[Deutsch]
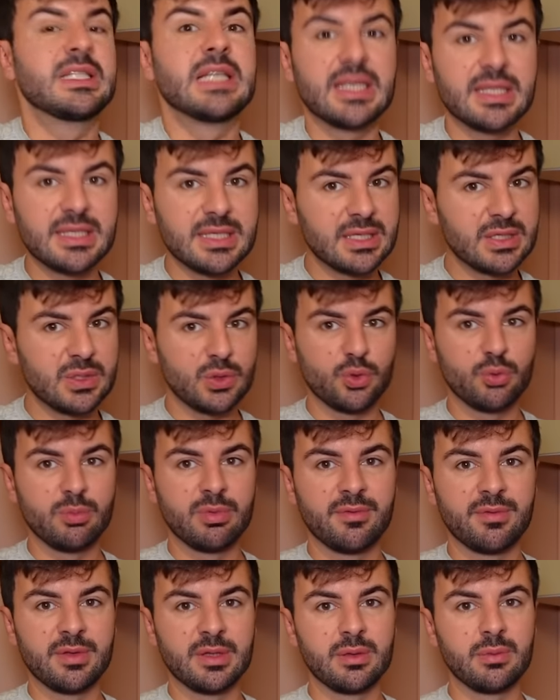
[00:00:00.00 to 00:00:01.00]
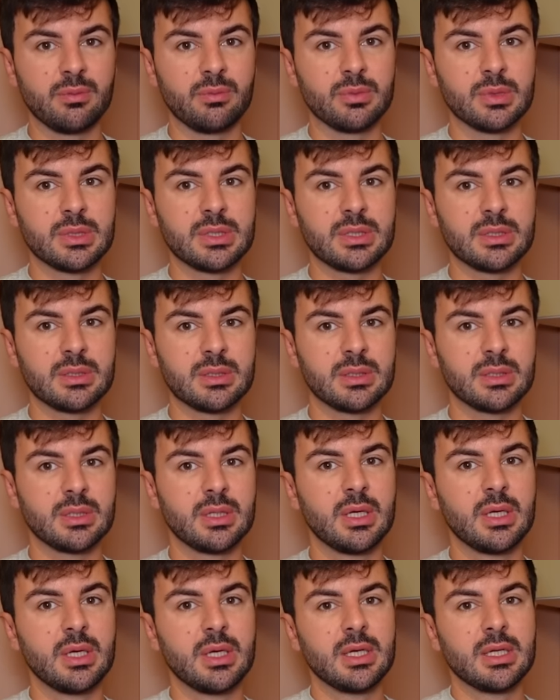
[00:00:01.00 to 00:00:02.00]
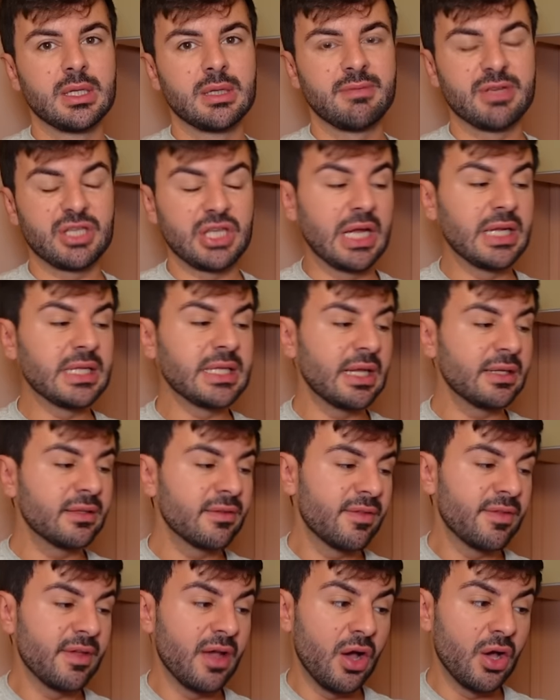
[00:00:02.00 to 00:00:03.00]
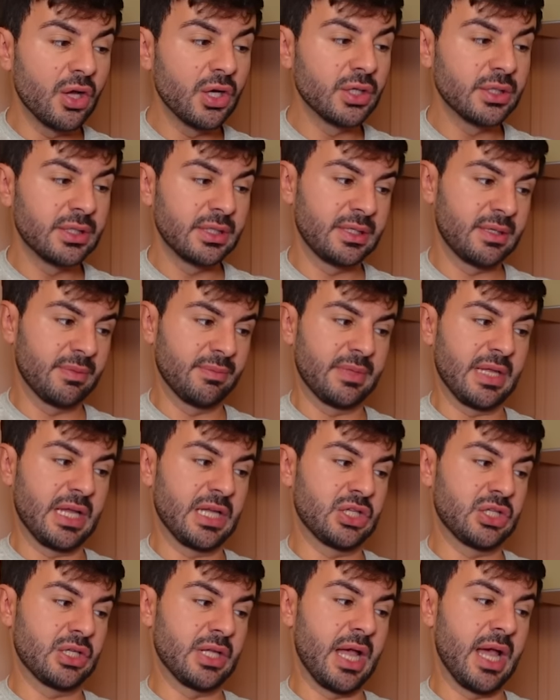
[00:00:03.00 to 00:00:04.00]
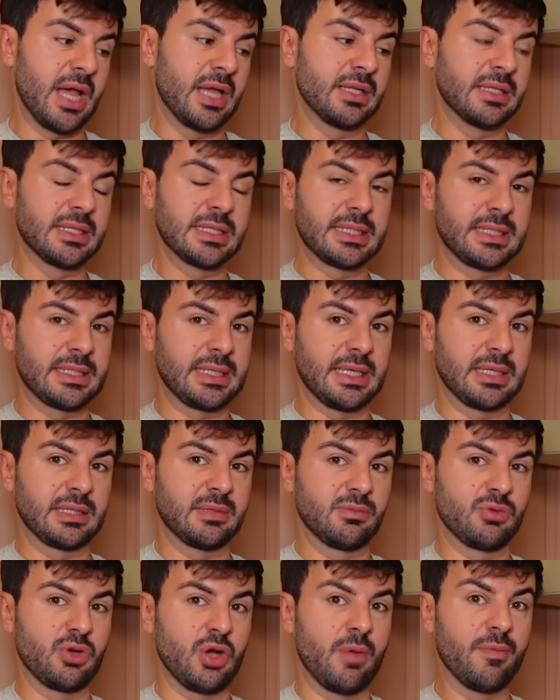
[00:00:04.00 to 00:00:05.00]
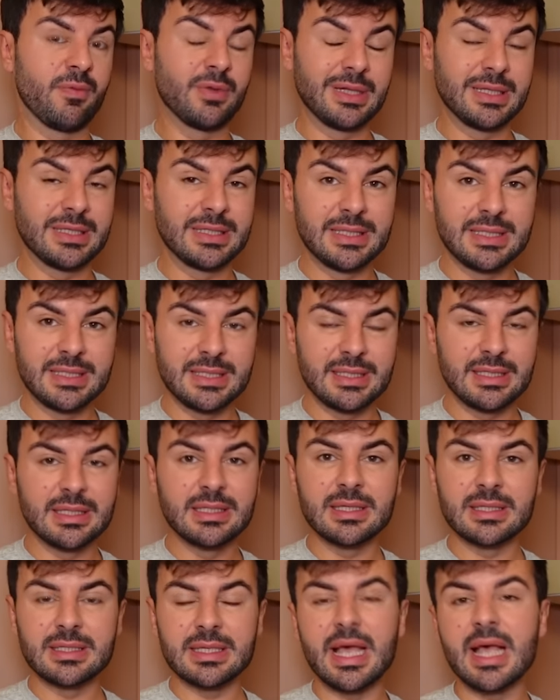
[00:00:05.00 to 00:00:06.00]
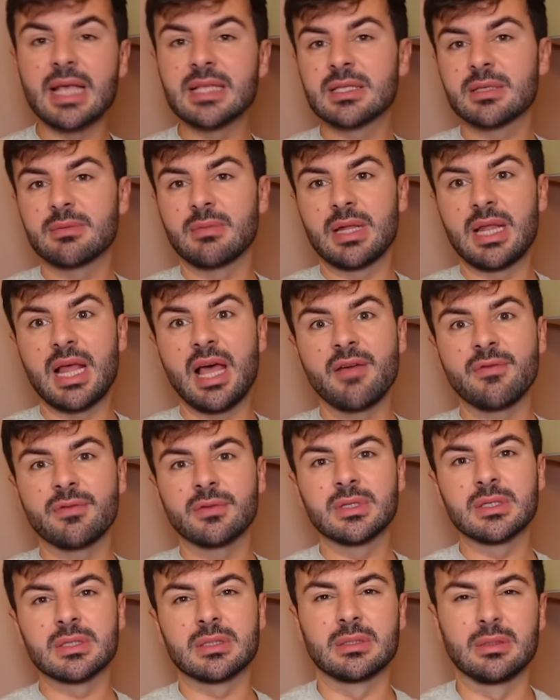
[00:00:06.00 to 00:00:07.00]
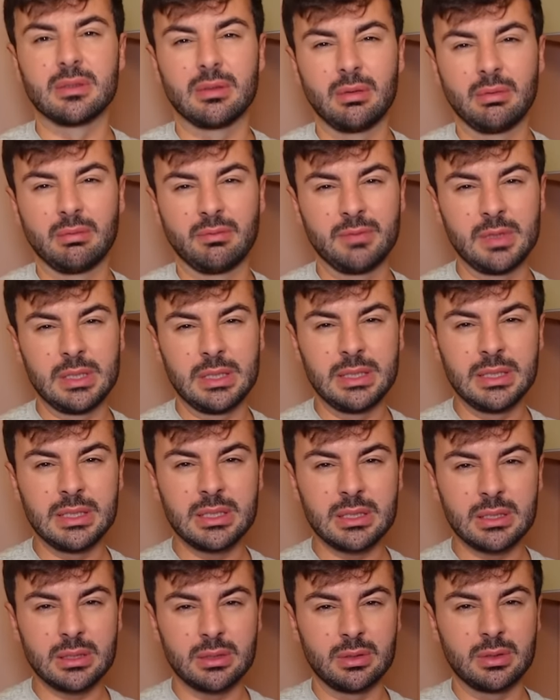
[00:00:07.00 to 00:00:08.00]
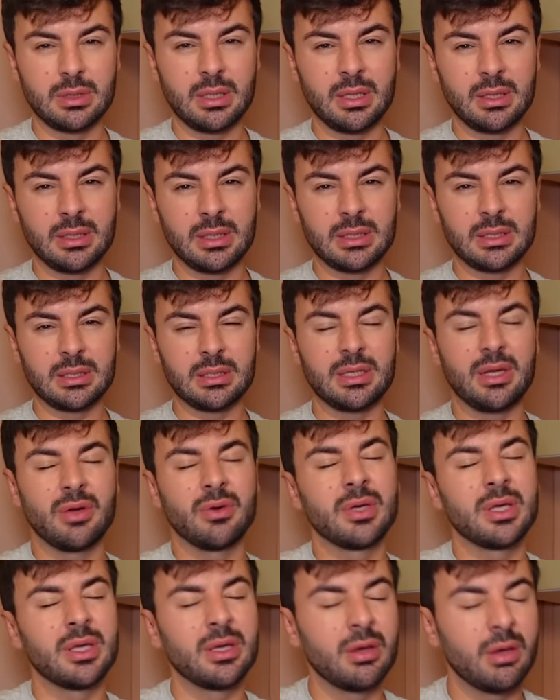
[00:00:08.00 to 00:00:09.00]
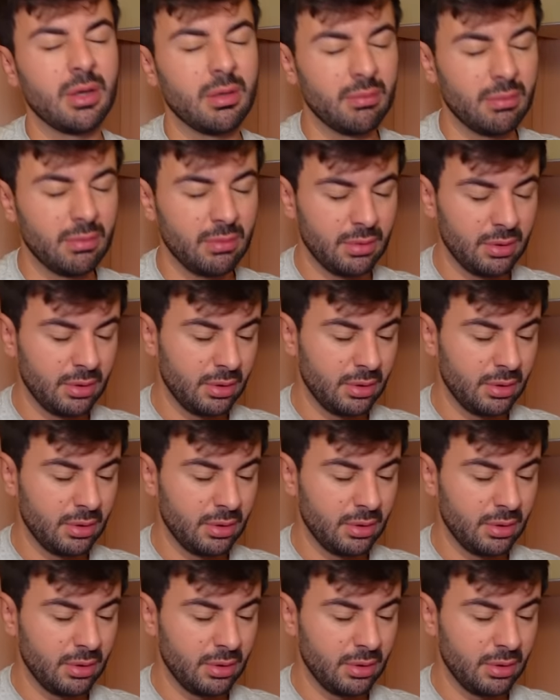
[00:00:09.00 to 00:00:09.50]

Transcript: sie hat sich so überwinden müssen. Wahrscheinlich hatte sie auch noch die Temptation Island Szene im Kopf und dann sieht sie dich das erste Mal live und ich so, will ich oder nicht? Ja, okay, komm.